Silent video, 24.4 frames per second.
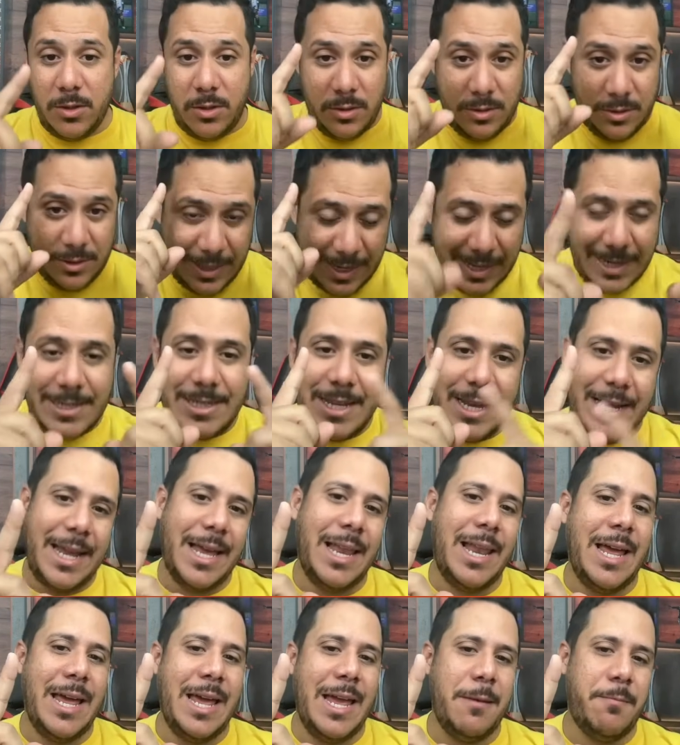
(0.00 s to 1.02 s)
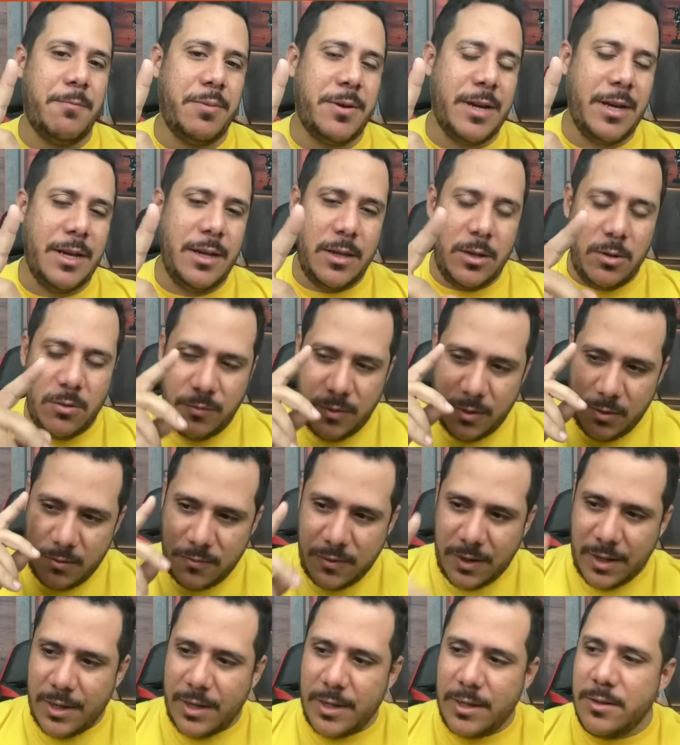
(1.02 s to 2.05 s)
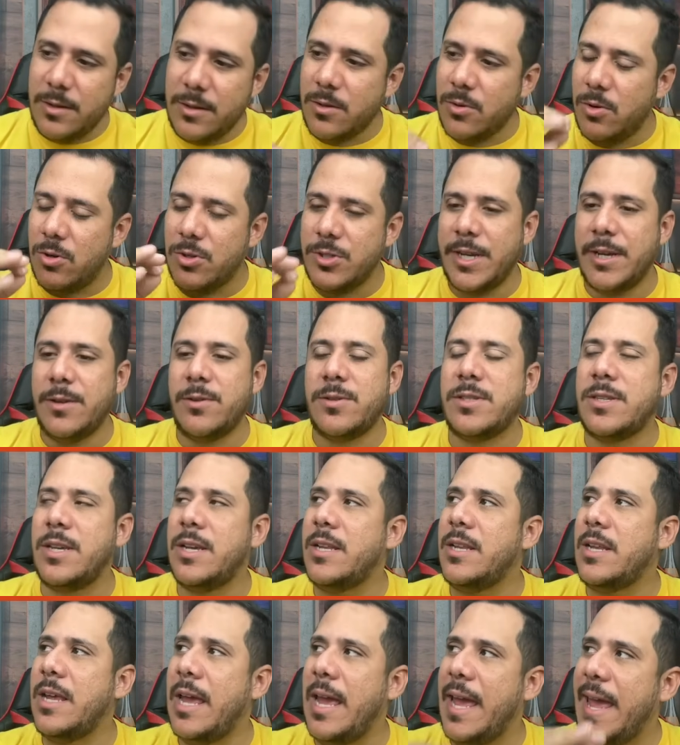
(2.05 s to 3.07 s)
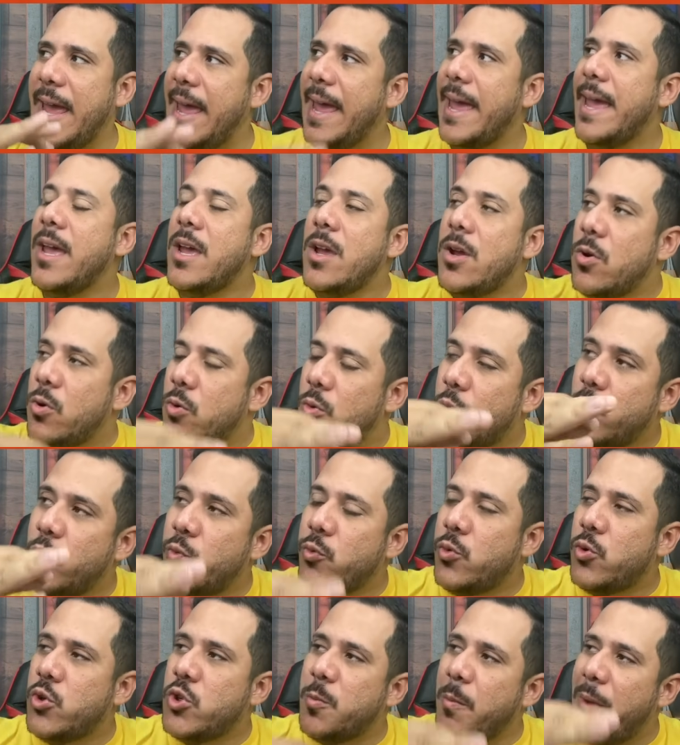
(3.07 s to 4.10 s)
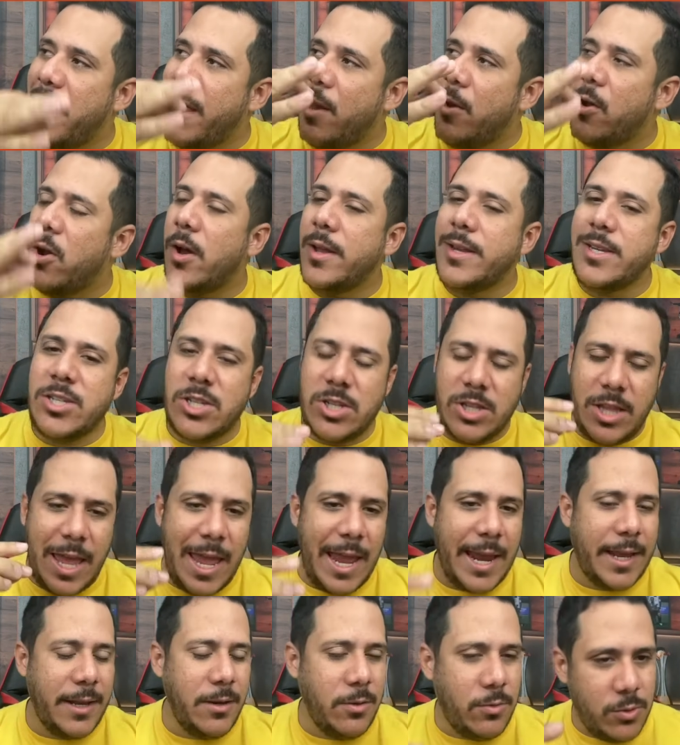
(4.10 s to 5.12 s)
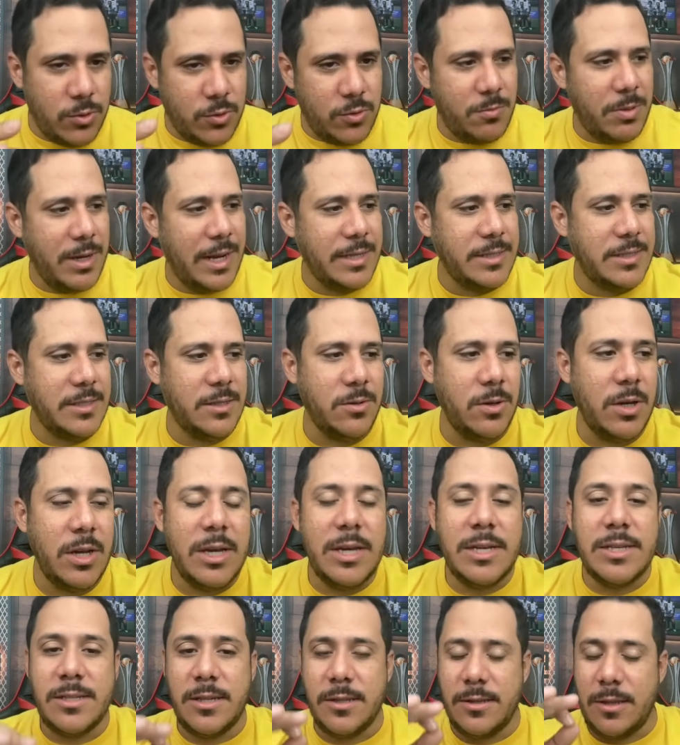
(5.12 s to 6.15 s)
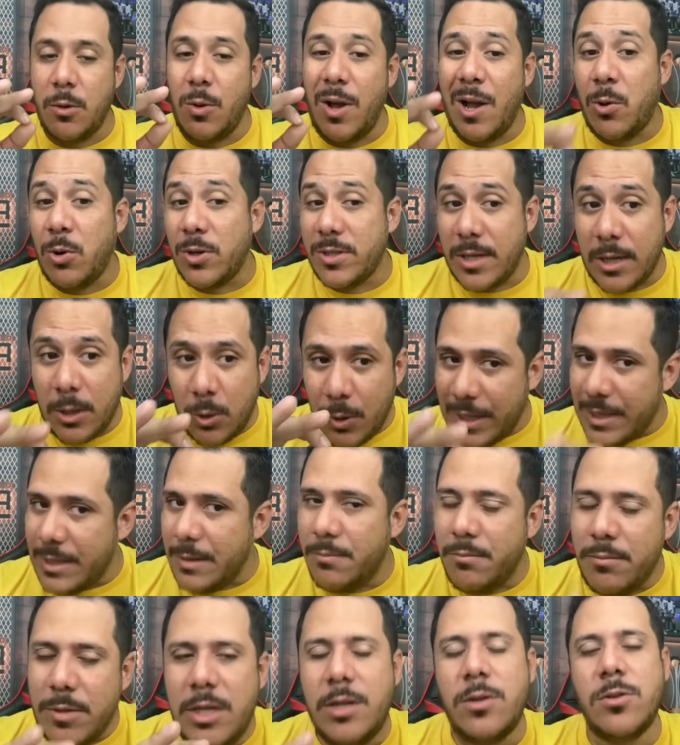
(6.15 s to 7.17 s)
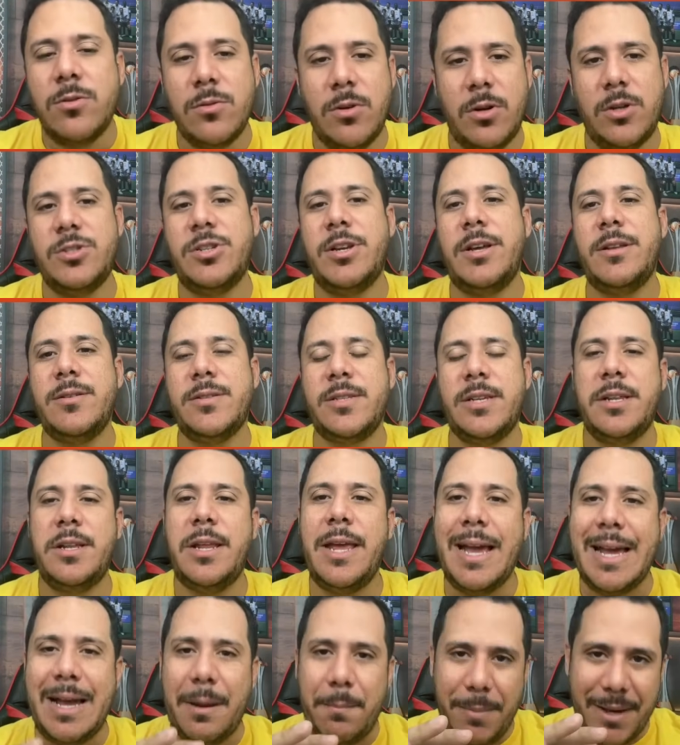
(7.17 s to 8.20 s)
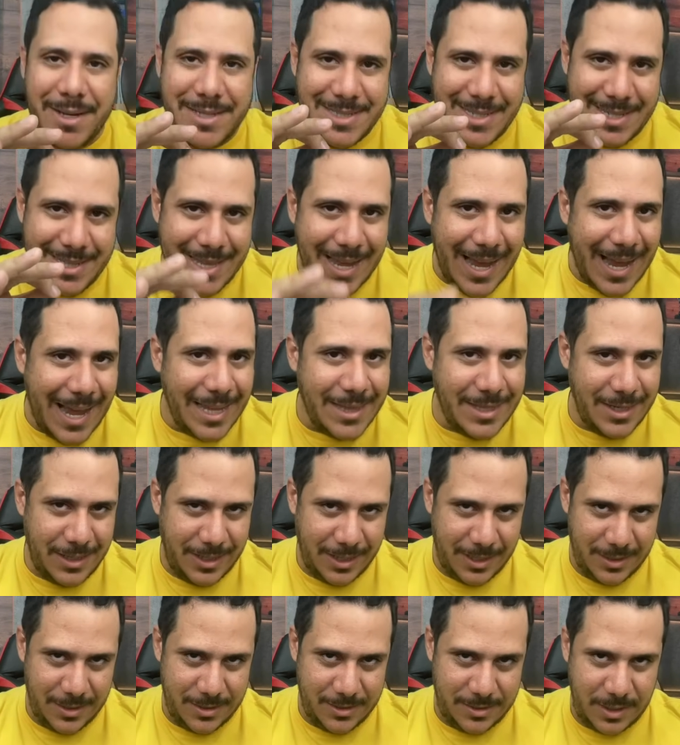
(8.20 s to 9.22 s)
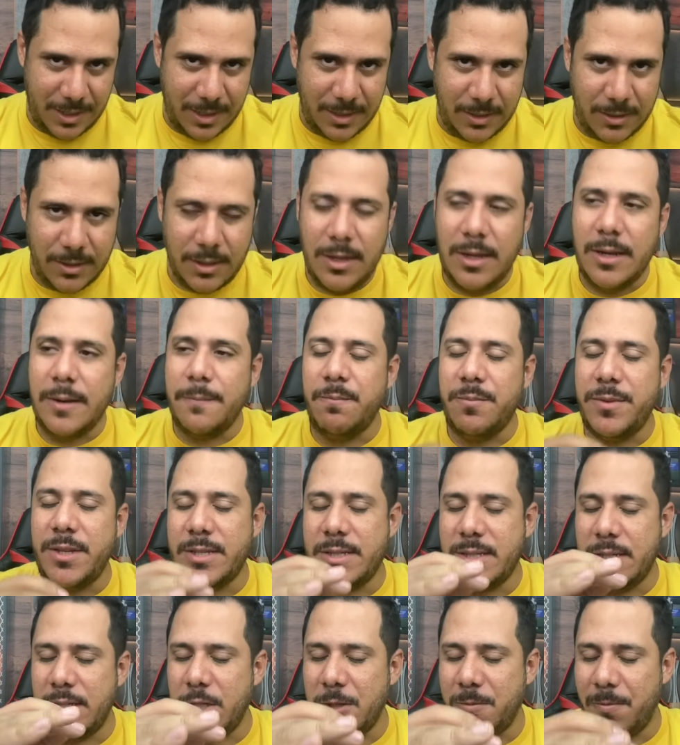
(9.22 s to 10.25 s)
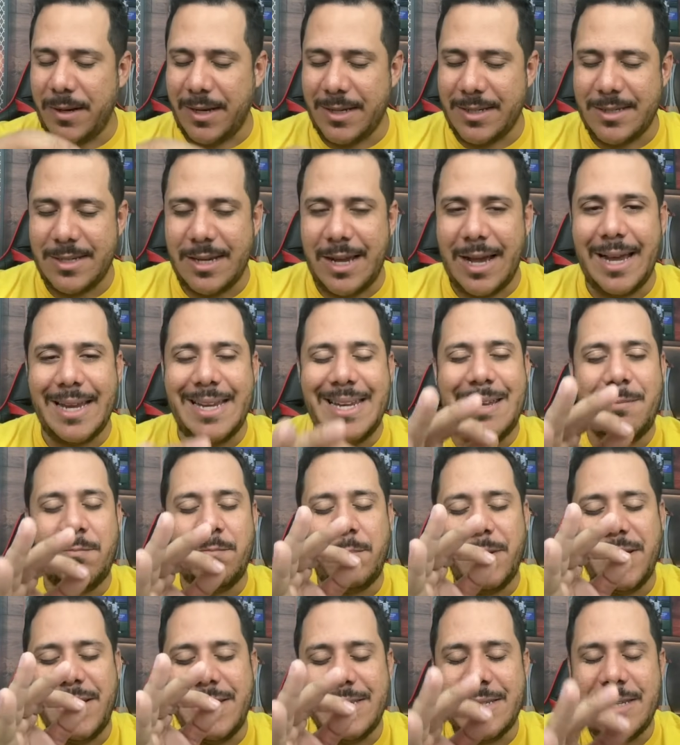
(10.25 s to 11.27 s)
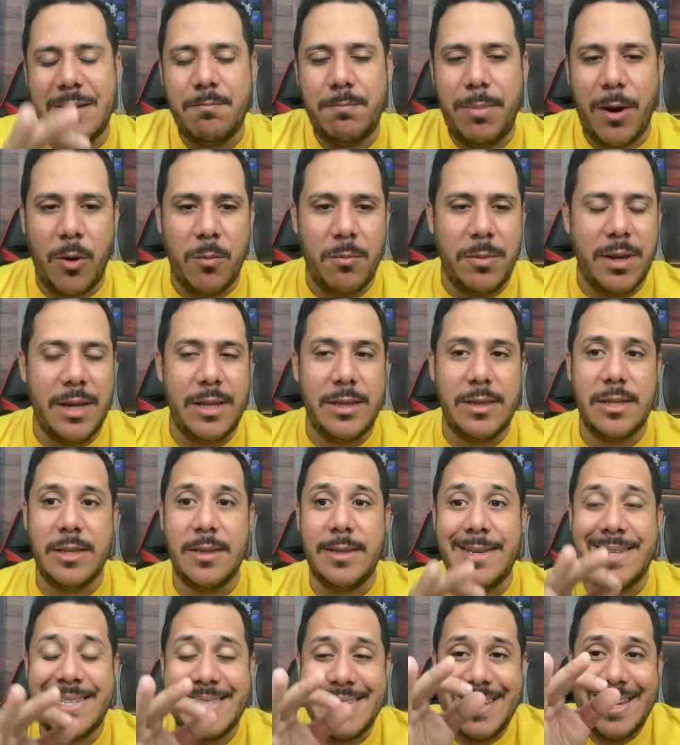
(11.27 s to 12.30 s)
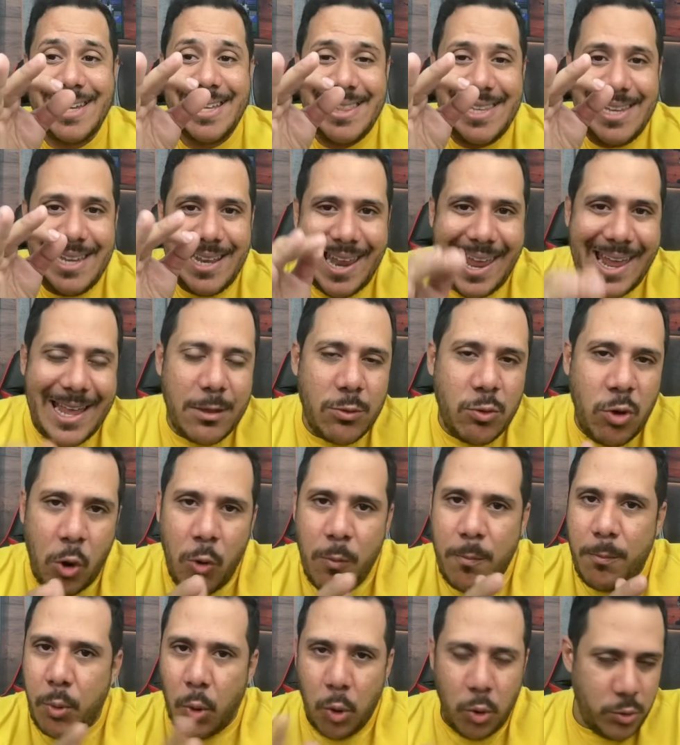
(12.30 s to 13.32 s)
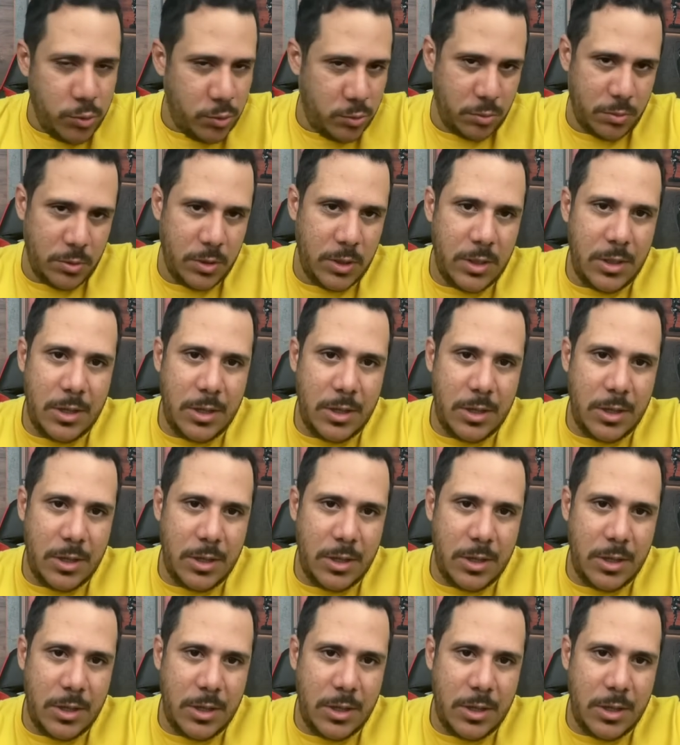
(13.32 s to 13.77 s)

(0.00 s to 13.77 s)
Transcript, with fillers: Desde aquela época eu venho falando que o Rogério Ceni é um dos melhores técnicos do Brasil. Se tem uma coisa que eu admiro no Rogério Senna é a capacidade que ele tem de se expressar e principalmente de ser direto ao ponto.